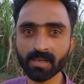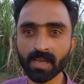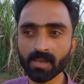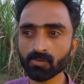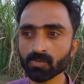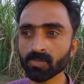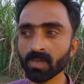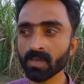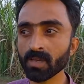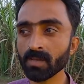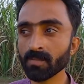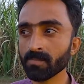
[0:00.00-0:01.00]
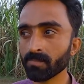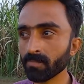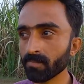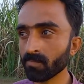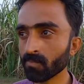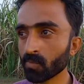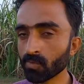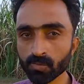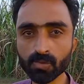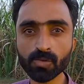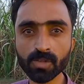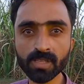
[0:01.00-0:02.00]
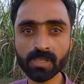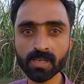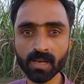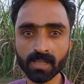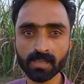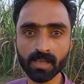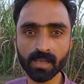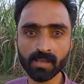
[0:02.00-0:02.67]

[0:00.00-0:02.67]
रखा है उसमें खूबसूरती दिखाते